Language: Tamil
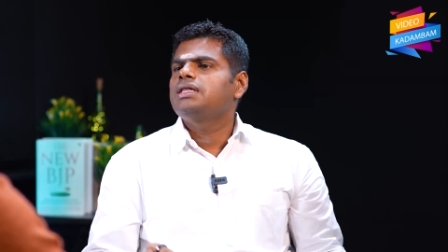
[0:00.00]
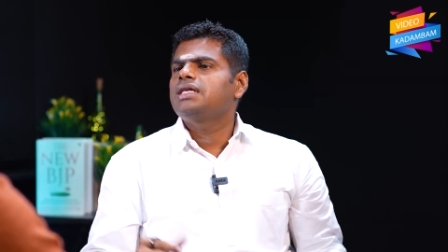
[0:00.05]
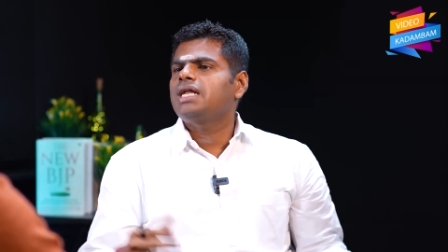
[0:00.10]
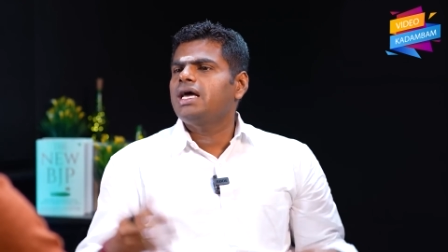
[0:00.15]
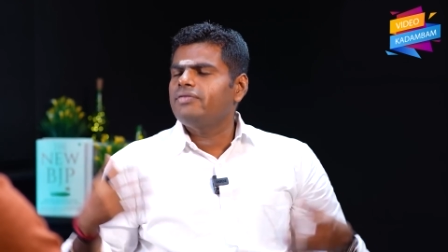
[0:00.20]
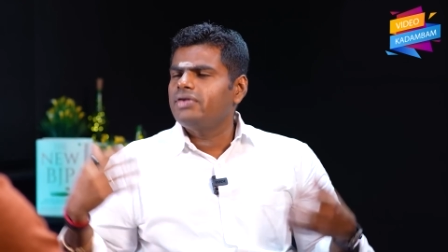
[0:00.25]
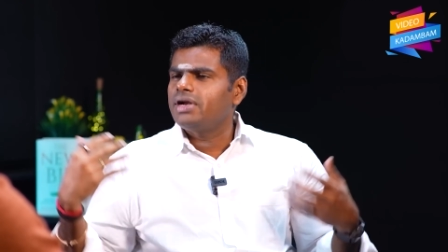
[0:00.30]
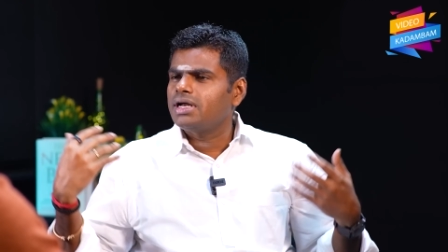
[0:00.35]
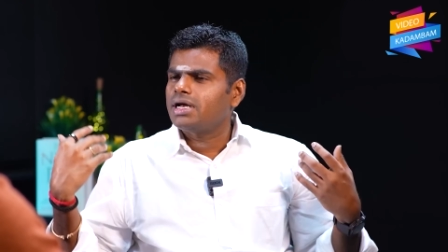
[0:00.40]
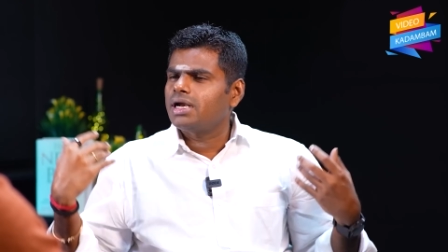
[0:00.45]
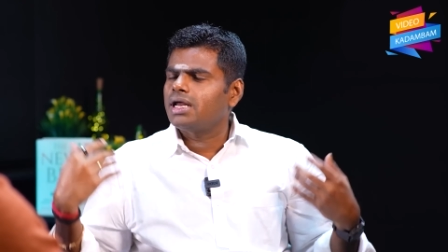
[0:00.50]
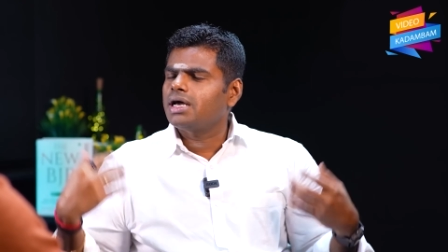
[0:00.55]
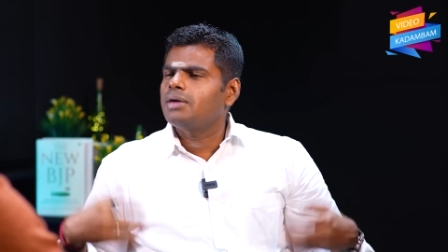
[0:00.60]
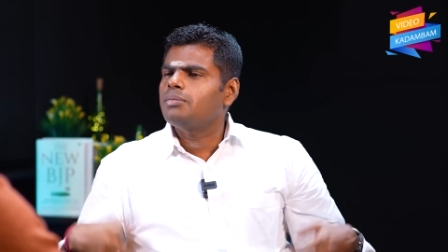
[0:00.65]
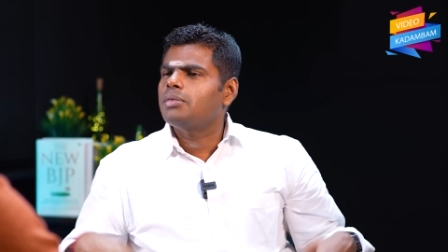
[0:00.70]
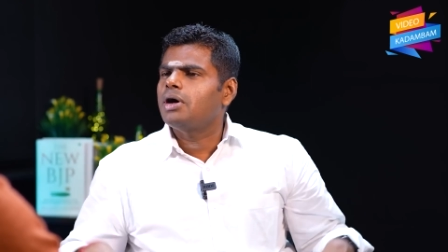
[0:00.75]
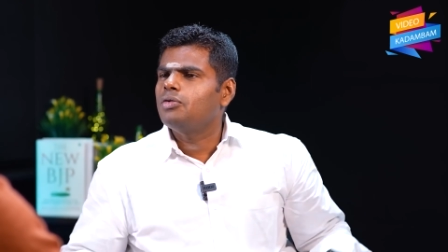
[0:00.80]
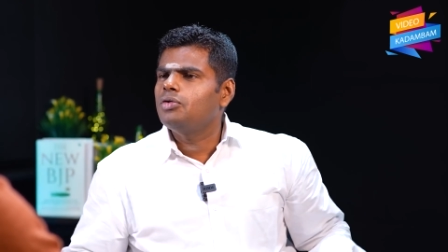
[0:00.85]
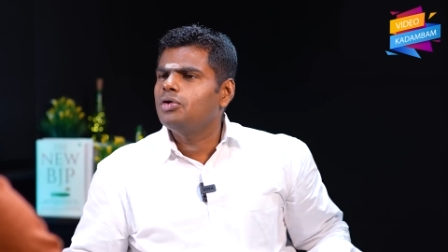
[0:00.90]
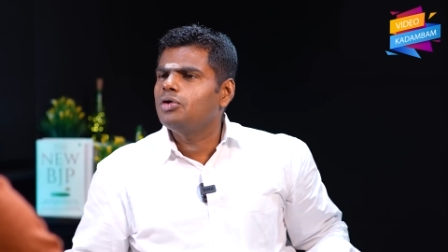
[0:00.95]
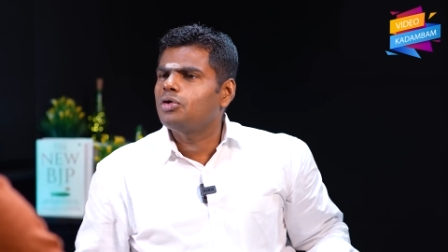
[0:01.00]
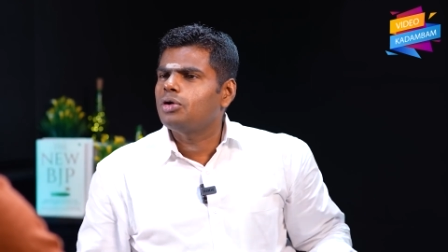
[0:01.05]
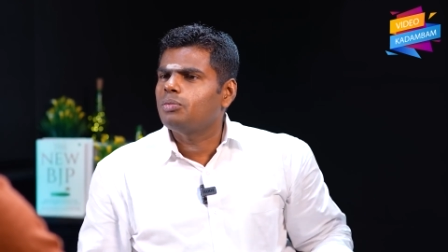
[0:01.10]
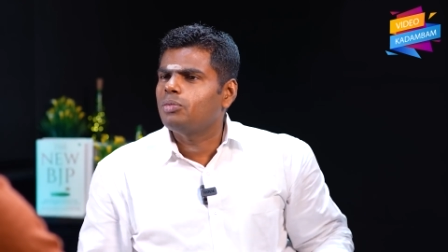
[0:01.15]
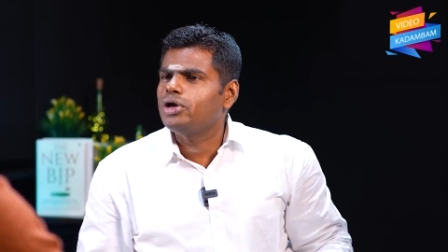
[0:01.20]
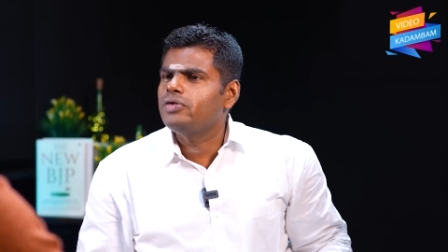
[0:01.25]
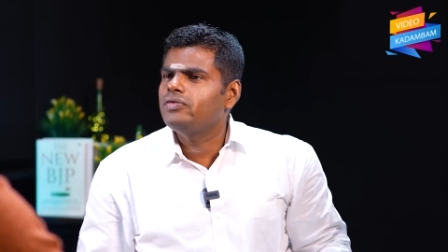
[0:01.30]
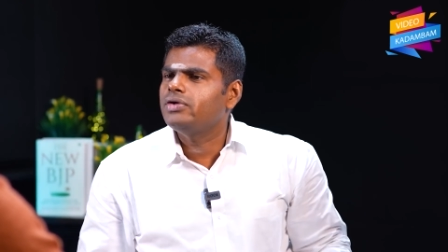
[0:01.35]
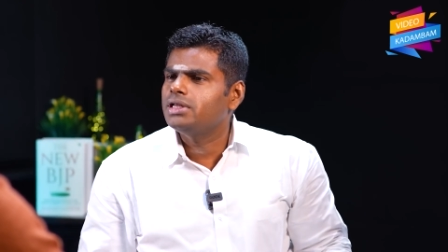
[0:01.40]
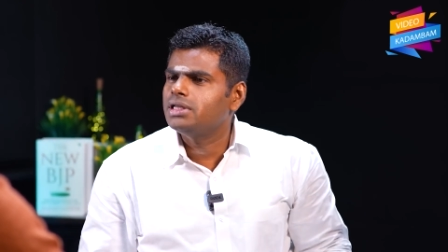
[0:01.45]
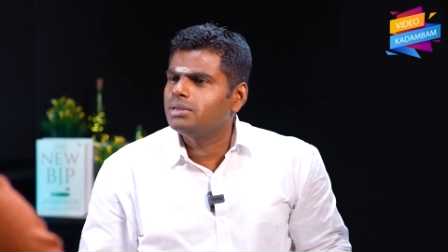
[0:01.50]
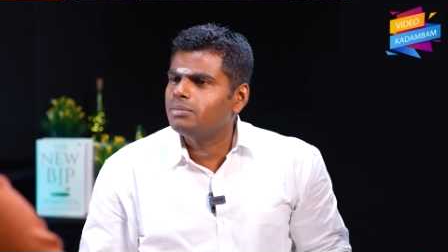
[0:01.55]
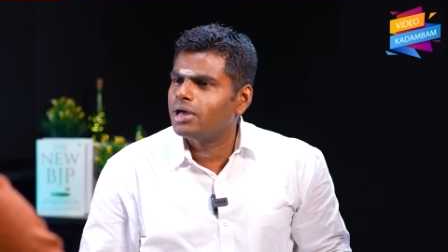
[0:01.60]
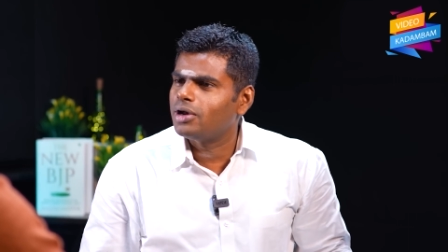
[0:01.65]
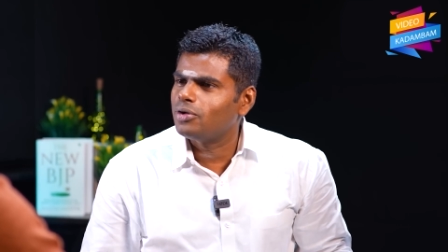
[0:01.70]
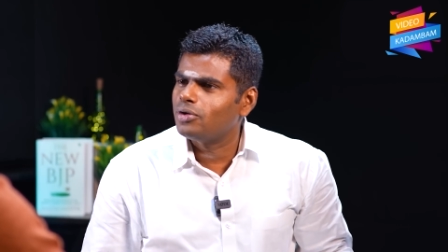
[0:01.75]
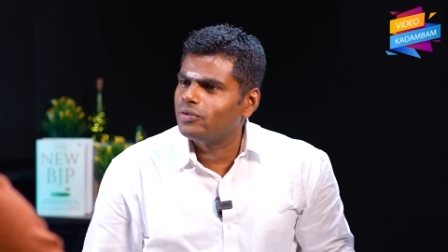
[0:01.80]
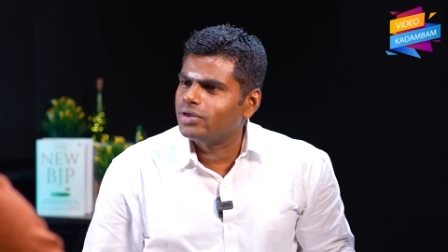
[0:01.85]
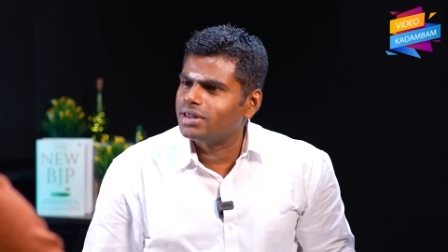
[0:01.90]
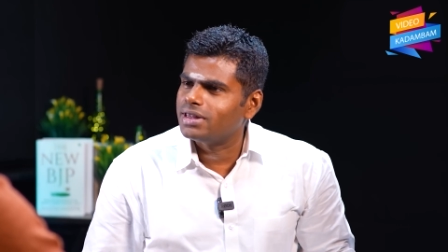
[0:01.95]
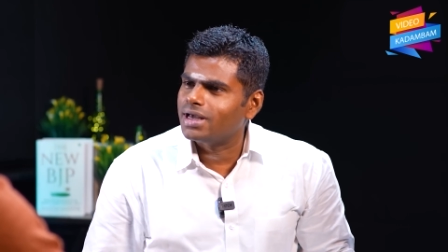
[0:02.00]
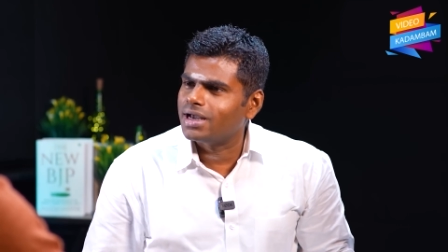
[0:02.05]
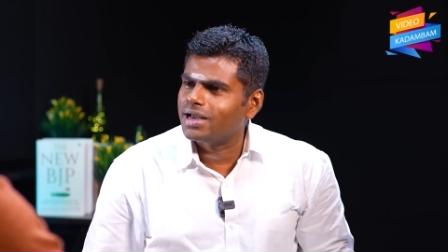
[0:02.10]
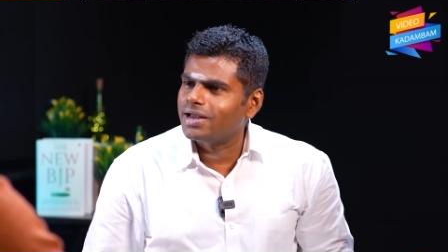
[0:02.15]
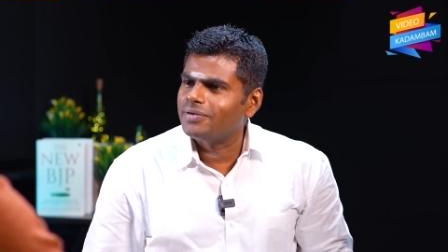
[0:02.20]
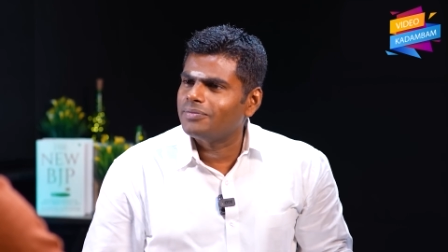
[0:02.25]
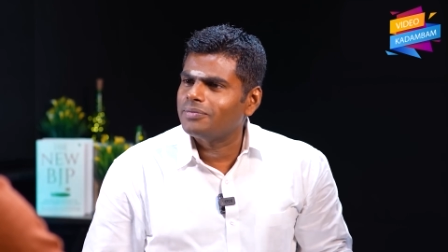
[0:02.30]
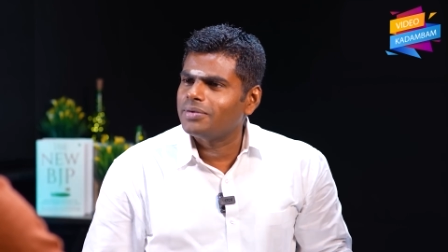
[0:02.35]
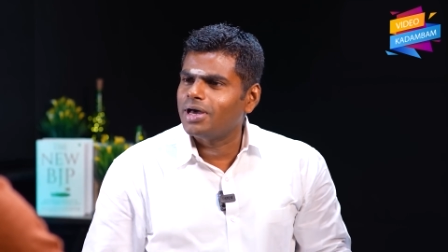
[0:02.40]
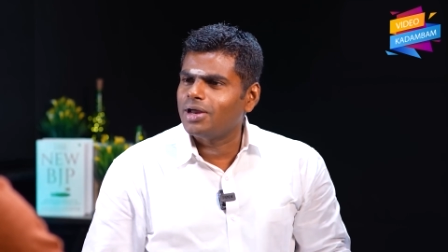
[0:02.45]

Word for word: திராவிட கழகம் அவங்களும் ஒரு மொய் விருந்து மாதிரி ஒன்று வச்சாங்க